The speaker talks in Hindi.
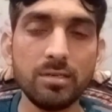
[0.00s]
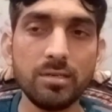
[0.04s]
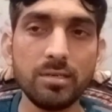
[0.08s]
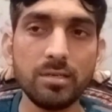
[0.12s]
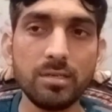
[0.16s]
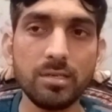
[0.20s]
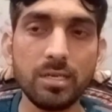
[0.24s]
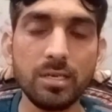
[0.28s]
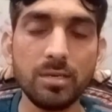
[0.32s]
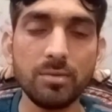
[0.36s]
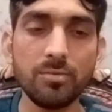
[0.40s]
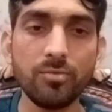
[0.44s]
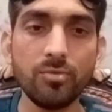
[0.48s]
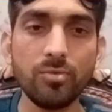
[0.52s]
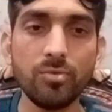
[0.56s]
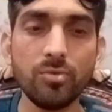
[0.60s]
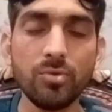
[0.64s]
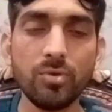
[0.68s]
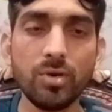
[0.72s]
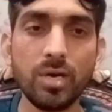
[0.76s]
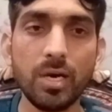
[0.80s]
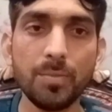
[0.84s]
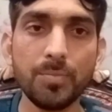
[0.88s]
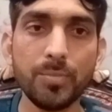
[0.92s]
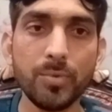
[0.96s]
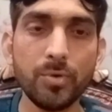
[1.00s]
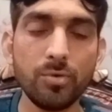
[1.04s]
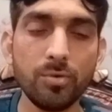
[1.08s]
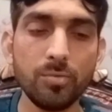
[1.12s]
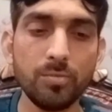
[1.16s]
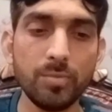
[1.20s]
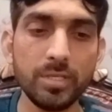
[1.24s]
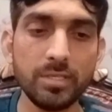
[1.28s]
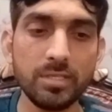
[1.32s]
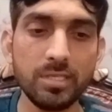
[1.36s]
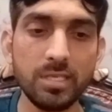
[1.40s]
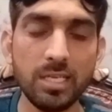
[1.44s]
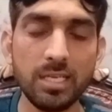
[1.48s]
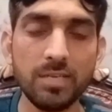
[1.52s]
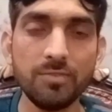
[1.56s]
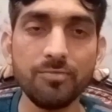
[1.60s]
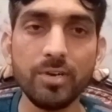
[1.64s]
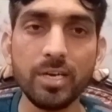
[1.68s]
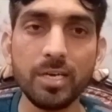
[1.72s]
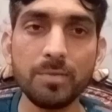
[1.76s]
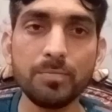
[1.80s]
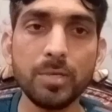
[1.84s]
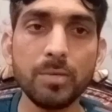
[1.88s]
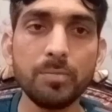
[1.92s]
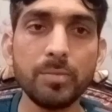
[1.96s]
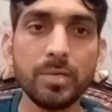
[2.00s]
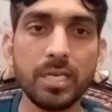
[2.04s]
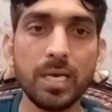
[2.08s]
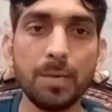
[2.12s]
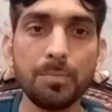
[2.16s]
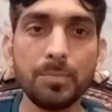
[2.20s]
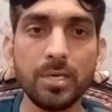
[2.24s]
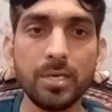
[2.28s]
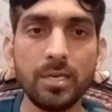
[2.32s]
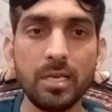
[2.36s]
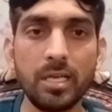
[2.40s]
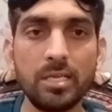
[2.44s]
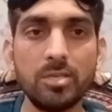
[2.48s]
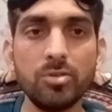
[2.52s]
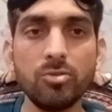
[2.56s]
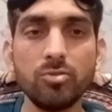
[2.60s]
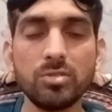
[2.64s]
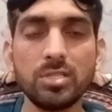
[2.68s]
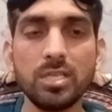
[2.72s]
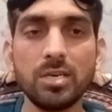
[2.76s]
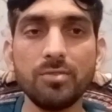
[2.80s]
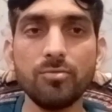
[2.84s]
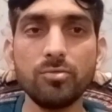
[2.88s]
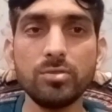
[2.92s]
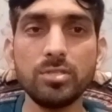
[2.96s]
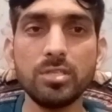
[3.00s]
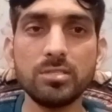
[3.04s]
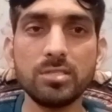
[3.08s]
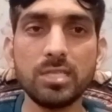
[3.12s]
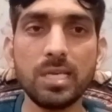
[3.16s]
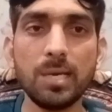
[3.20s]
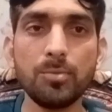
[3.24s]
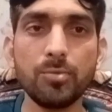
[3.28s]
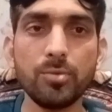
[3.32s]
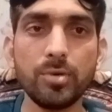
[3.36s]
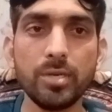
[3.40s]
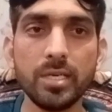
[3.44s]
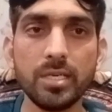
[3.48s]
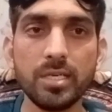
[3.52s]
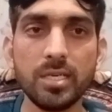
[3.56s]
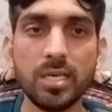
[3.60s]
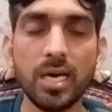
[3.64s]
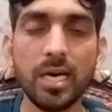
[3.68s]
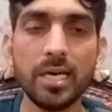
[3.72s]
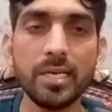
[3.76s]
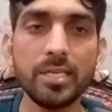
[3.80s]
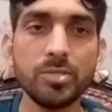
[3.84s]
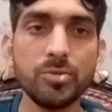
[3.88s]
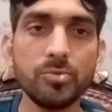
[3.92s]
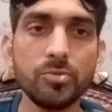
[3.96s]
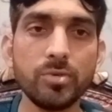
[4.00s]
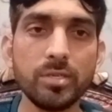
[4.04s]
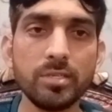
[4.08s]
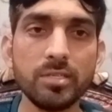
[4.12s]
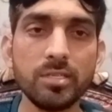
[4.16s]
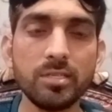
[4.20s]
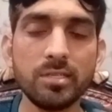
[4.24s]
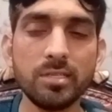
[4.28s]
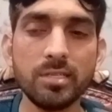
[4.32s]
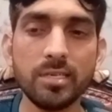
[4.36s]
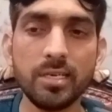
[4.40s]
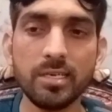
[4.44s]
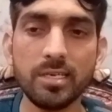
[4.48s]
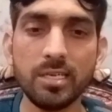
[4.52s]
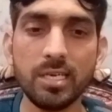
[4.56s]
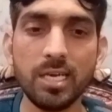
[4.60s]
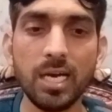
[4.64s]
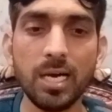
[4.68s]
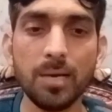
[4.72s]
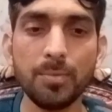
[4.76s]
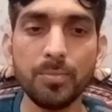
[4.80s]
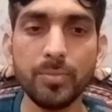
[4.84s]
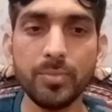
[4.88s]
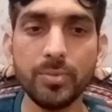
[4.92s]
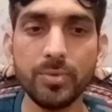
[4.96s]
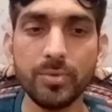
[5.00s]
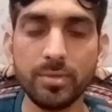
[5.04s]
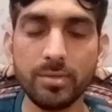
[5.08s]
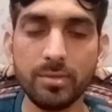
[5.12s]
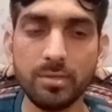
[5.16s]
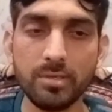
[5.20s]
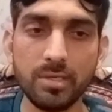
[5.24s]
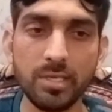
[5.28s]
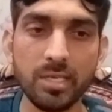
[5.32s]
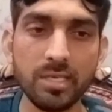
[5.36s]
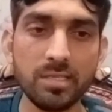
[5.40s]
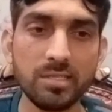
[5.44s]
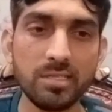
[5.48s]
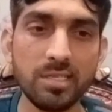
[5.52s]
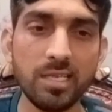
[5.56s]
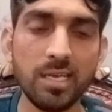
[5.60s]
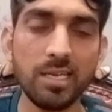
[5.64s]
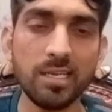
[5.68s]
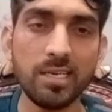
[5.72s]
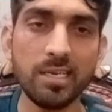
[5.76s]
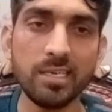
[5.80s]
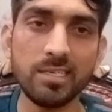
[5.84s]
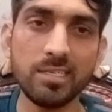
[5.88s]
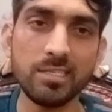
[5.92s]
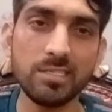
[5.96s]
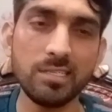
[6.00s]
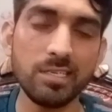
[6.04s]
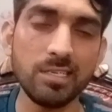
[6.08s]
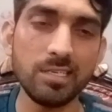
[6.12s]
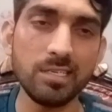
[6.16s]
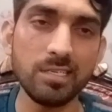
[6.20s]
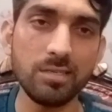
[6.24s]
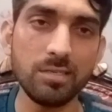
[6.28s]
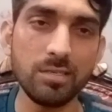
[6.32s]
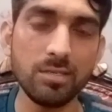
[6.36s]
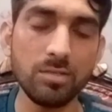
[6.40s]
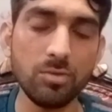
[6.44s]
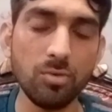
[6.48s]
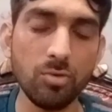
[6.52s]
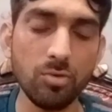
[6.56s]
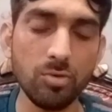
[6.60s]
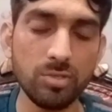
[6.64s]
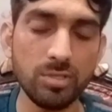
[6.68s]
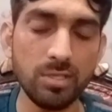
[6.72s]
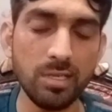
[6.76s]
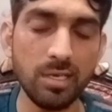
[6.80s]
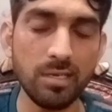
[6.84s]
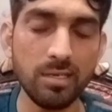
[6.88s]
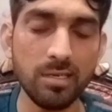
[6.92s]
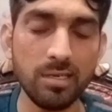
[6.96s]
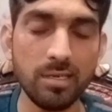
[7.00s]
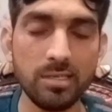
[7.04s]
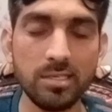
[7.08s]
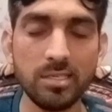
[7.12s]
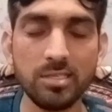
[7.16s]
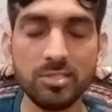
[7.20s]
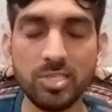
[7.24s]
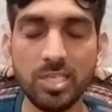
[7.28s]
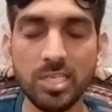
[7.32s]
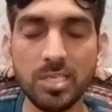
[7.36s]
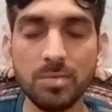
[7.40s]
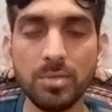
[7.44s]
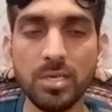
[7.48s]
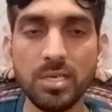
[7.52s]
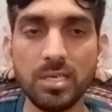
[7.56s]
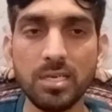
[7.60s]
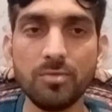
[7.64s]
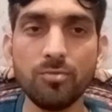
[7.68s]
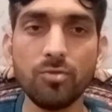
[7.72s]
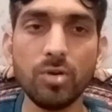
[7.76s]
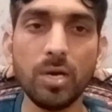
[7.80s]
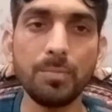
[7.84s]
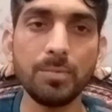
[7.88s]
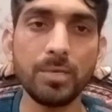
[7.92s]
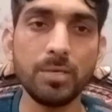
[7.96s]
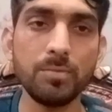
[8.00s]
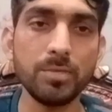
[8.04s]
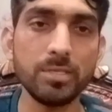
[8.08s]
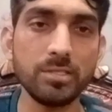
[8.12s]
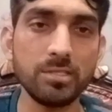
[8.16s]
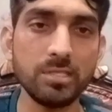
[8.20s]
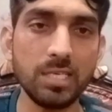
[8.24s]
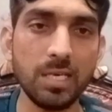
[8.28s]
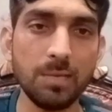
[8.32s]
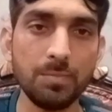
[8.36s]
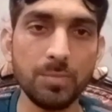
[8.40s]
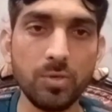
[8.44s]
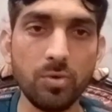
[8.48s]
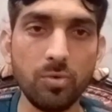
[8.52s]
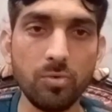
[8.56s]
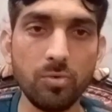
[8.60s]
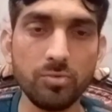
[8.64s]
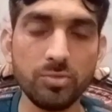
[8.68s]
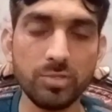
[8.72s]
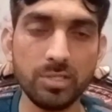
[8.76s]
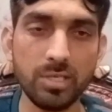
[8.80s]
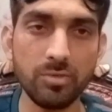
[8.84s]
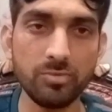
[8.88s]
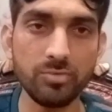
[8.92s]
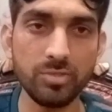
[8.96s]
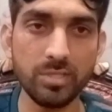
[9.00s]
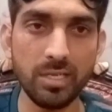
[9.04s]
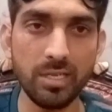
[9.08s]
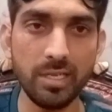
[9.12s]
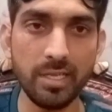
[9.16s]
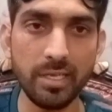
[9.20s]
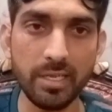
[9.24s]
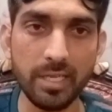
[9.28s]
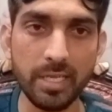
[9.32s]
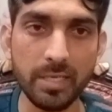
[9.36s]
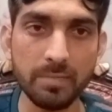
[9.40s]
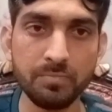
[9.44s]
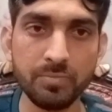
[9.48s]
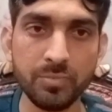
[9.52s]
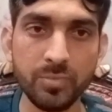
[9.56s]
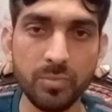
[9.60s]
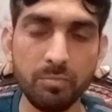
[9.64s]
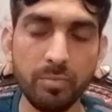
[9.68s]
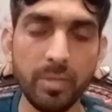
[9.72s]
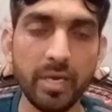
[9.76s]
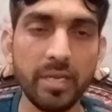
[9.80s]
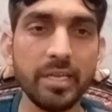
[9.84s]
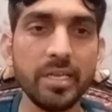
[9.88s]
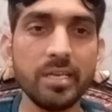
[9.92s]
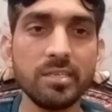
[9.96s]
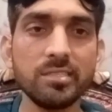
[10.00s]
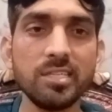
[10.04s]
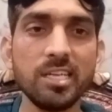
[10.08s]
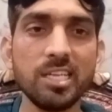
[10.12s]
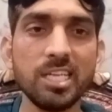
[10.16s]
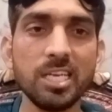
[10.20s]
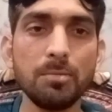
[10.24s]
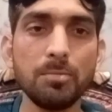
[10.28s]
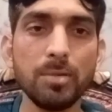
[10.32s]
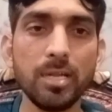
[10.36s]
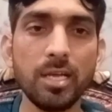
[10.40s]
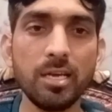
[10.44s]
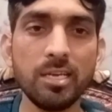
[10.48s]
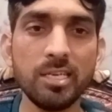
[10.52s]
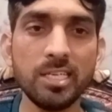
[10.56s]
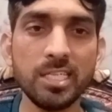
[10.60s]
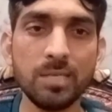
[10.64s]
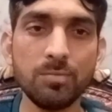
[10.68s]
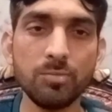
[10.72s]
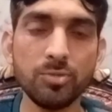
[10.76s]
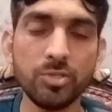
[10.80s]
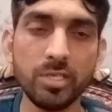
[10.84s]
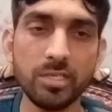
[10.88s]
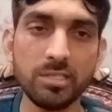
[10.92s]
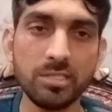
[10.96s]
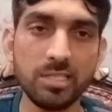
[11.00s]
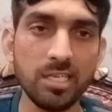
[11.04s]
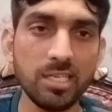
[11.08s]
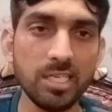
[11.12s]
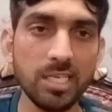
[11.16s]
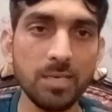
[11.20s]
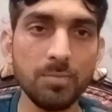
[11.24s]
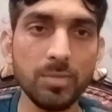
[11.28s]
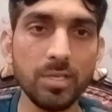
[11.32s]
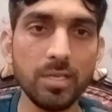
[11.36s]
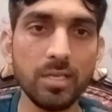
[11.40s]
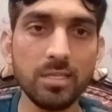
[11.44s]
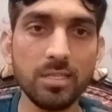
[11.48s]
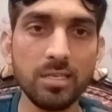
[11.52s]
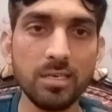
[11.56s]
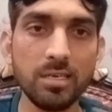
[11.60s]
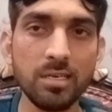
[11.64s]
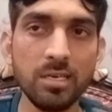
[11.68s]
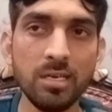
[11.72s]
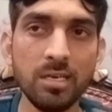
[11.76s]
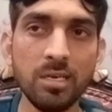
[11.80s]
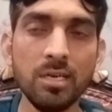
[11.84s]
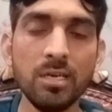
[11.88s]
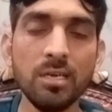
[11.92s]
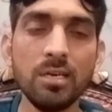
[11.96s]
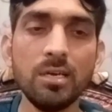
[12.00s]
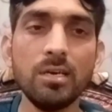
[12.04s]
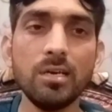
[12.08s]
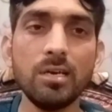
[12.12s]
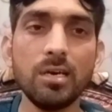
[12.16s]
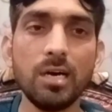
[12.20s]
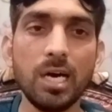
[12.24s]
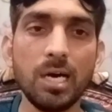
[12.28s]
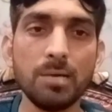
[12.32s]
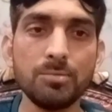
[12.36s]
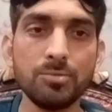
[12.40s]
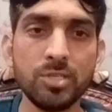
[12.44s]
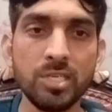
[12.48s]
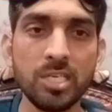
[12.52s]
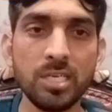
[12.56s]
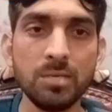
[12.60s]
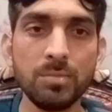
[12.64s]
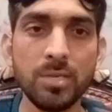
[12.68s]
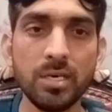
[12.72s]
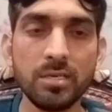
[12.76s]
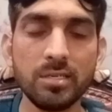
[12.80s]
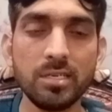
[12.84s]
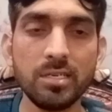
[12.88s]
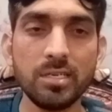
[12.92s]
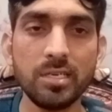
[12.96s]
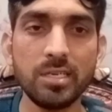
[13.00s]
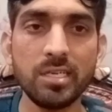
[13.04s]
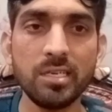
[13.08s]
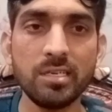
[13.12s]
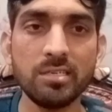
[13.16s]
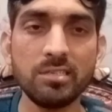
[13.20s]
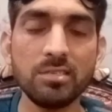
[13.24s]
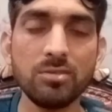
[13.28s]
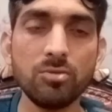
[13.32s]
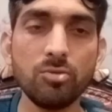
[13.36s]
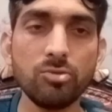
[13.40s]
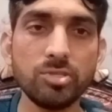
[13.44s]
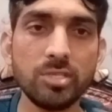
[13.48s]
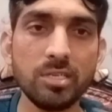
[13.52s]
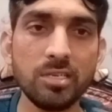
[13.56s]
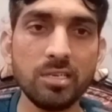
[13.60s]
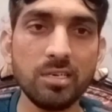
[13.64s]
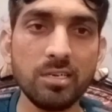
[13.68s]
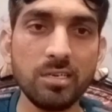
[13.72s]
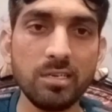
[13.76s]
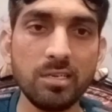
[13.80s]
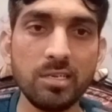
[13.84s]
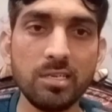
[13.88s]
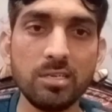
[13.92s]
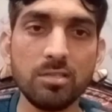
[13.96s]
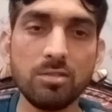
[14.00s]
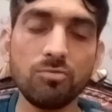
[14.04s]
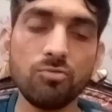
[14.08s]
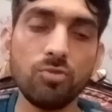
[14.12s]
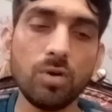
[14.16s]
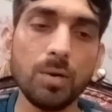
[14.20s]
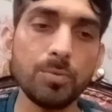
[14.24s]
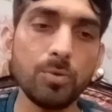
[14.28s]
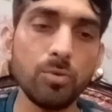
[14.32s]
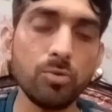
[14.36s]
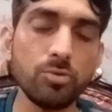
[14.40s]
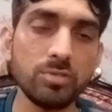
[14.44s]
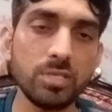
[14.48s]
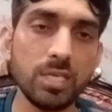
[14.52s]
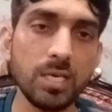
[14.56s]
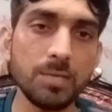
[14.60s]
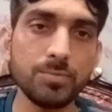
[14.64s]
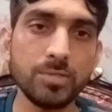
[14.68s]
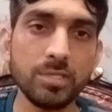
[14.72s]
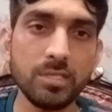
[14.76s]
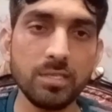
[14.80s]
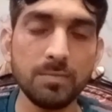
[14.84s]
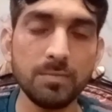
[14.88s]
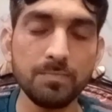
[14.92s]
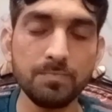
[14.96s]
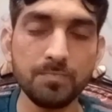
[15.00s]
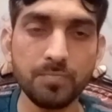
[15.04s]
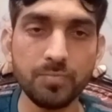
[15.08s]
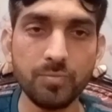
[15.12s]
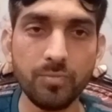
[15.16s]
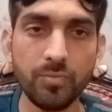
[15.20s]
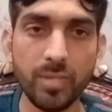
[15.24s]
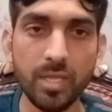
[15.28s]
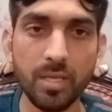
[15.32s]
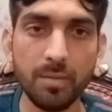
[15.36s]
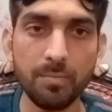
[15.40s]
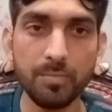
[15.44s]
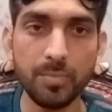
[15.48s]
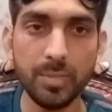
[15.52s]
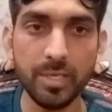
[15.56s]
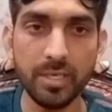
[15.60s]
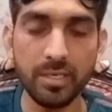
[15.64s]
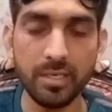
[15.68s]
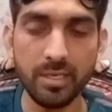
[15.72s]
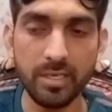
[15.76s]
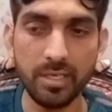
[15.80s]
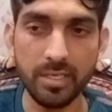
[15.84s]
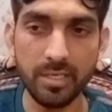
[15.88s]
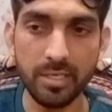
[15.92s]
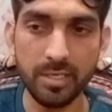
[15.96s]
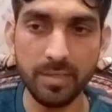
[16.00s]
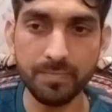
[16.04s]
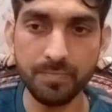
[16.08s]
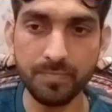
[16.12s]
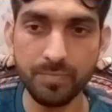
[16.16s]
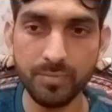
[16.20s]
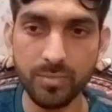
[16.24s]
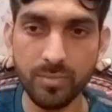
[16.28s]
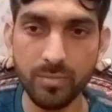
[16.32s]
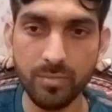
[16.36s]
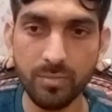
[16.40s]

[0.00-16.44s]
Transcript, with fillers: ठीक है वो आपको बेसिकली वर्क परमिट आपका नहीं होता वो जस्ट आपको एक कार्ड इशू कर देते हैं कि आप एक साल का या छः दो साल का या छः माह का वो आपकी मर्ज़ी आपने कौन सा उनसे लेना है मैंने एक साल का अप्लाई किया था मुझे एक साल का मिला था आप छः माह का करेंगे या दो साल का करेंगे तो वो आपको हिसाब से पे करेंगे